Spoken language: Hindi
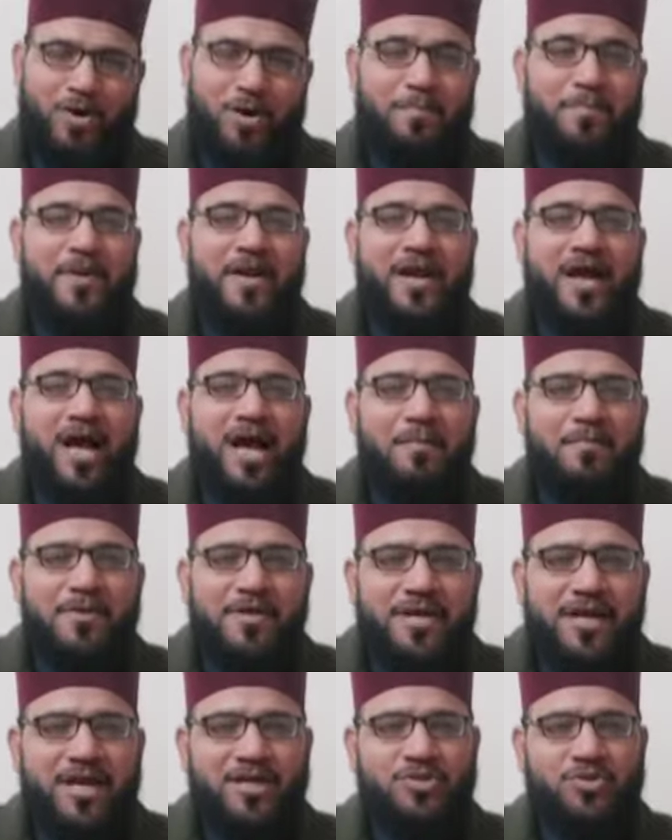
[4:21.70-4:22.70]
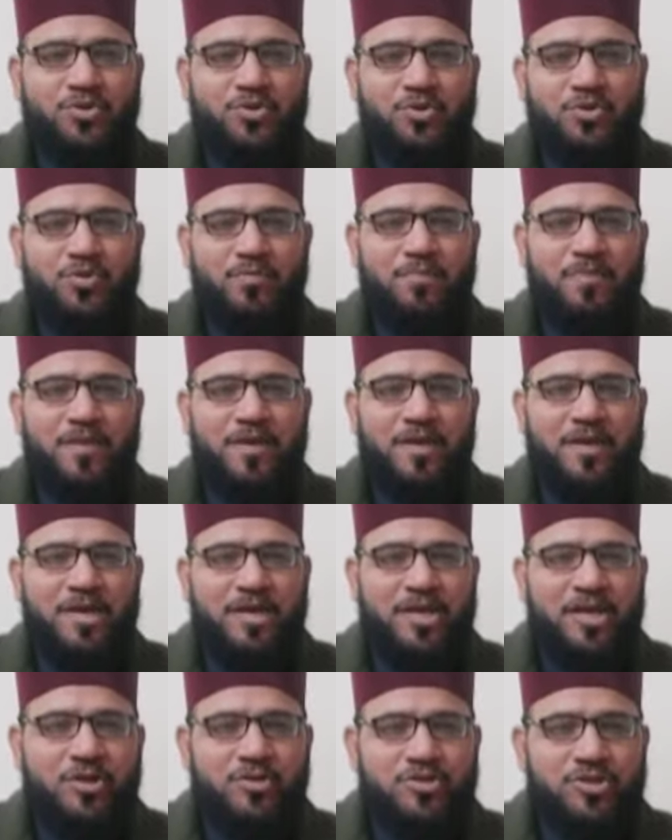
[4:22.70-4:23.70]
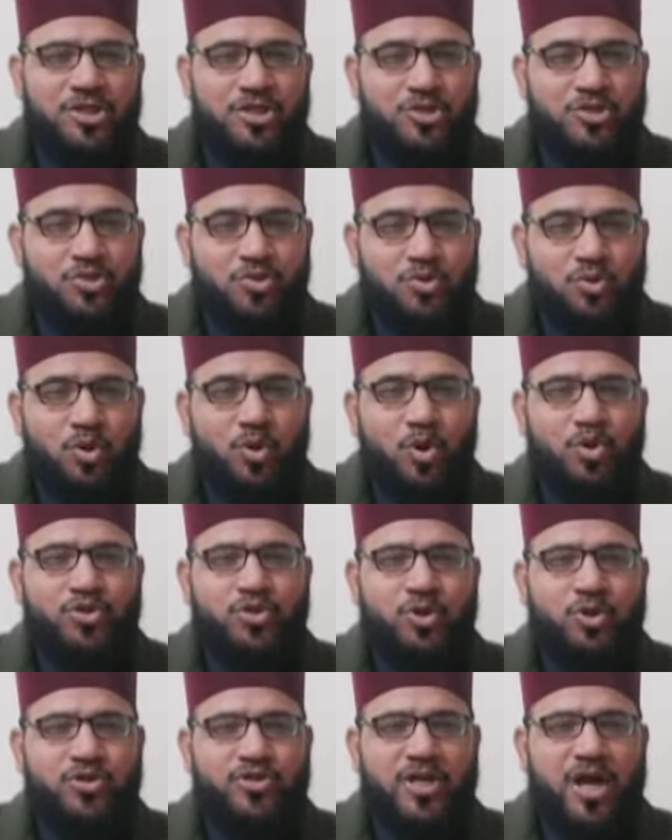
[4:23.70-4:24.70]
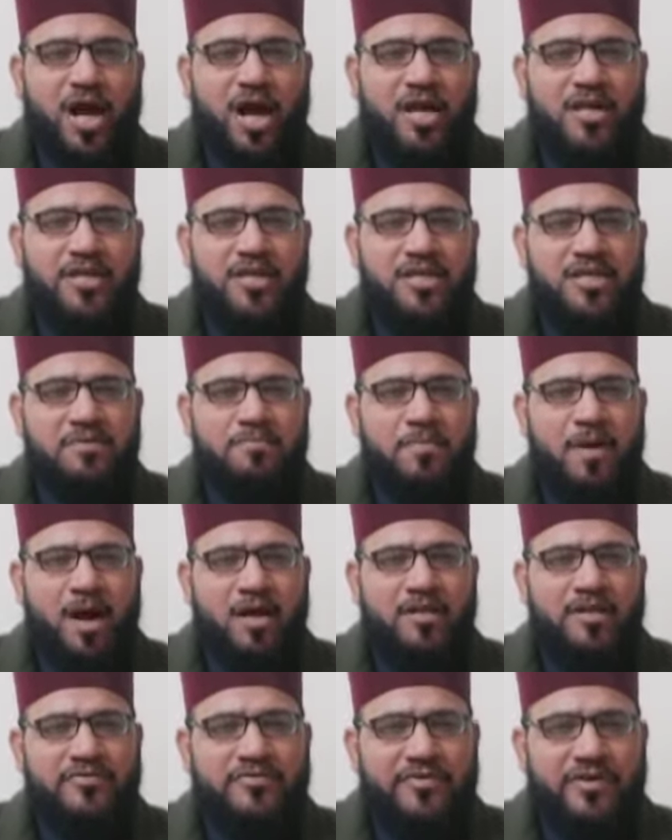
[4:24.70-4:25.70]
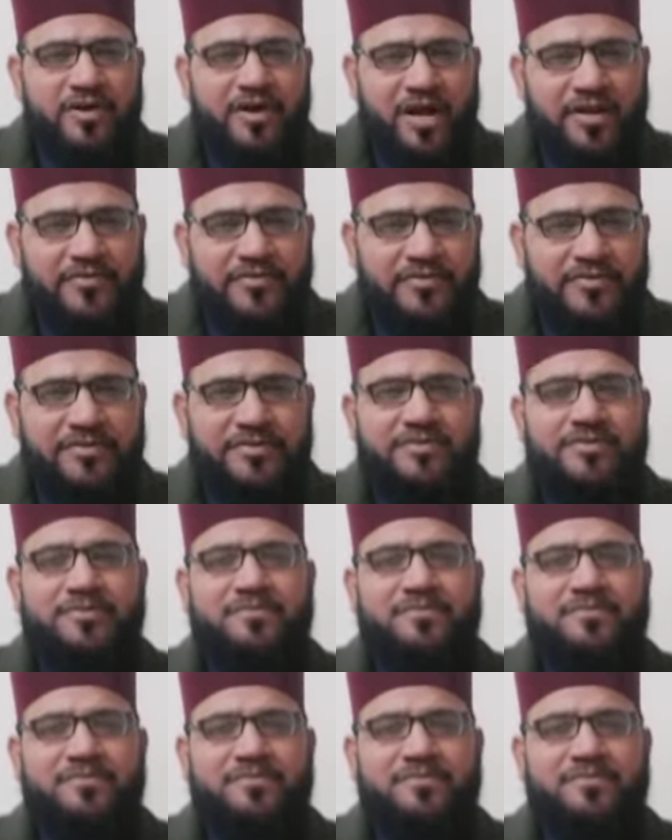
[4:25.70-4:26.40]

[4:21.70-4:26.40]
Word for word: और पैगाम क्या दो कि उसकी 200 साल की इबादत रद्द